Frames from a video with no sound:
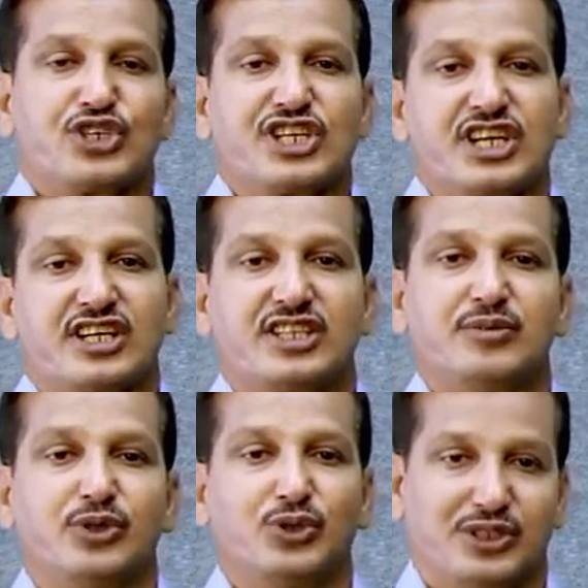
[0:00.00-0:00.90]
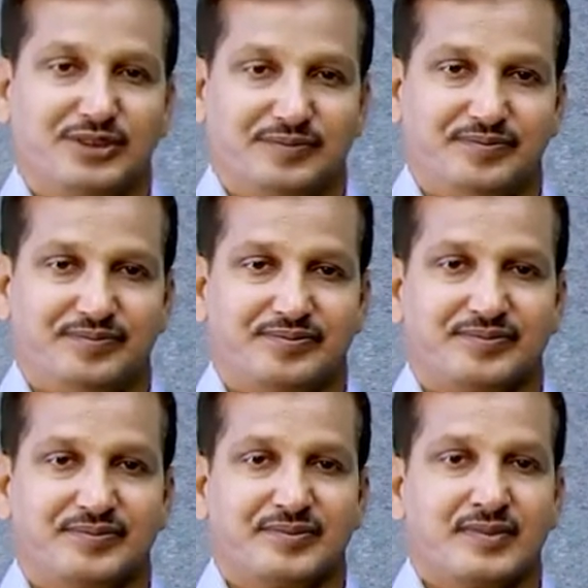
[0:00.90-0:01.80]
শিক্ষার্থী বন্ধুরা
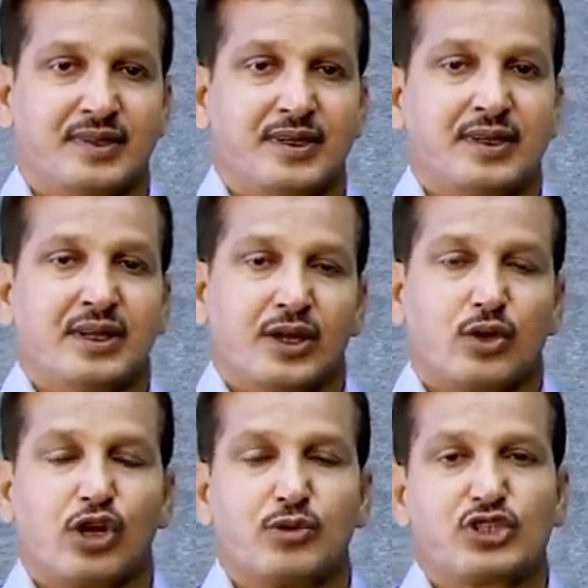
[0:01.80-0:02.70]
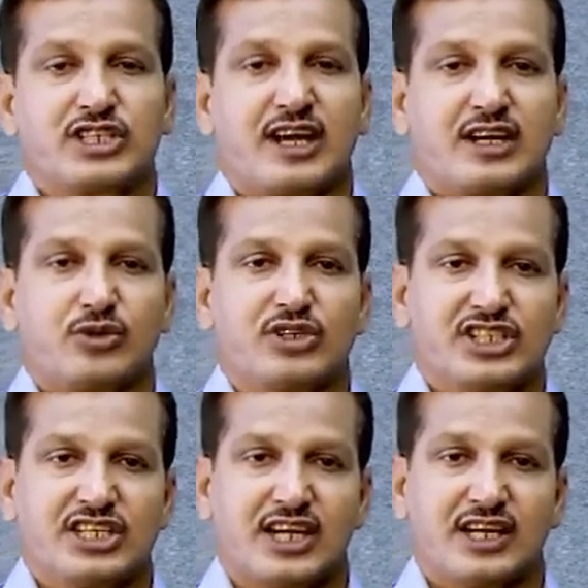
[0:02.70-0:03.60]
ঘরে বসে কারিগরি
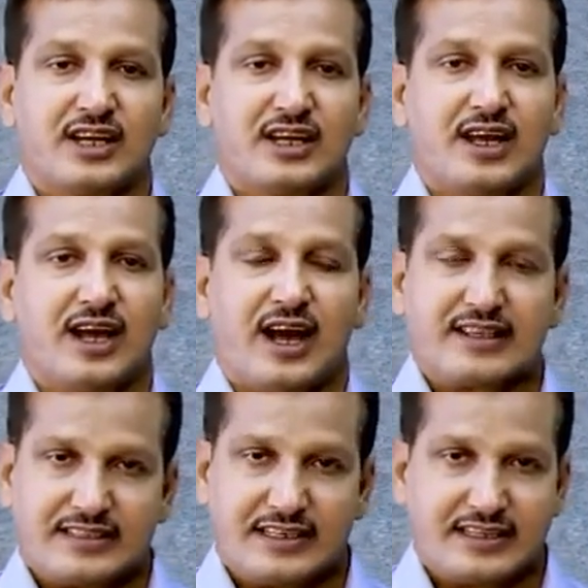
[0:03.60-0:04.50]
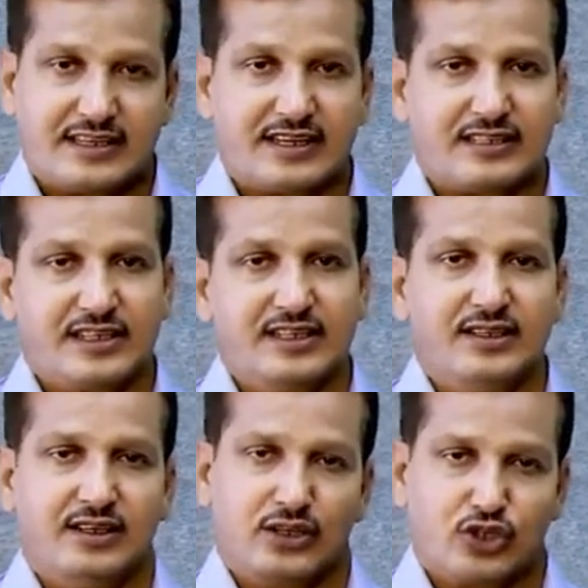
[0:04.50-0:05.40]
শিক্ষার আজকের ক্লাসে
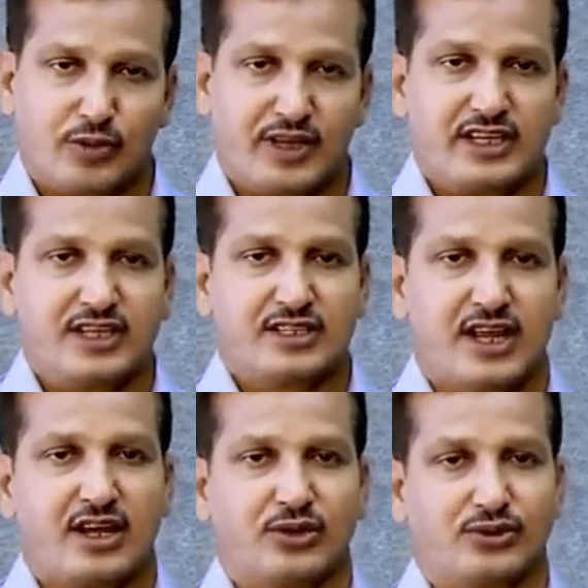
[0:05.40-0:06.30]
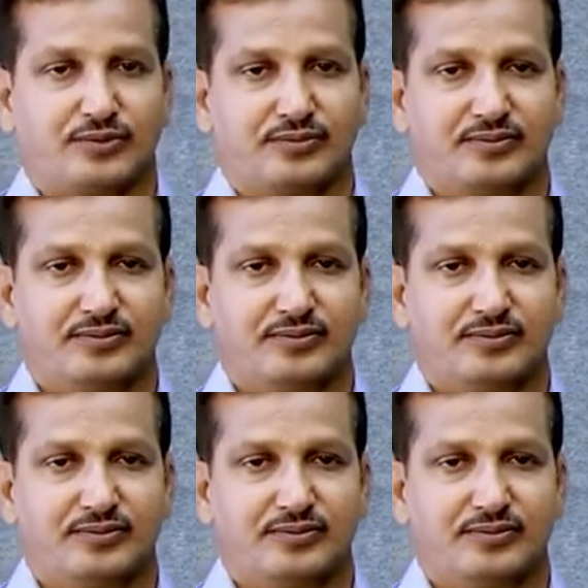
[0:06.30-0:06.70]
সবাইকে স্বাগতম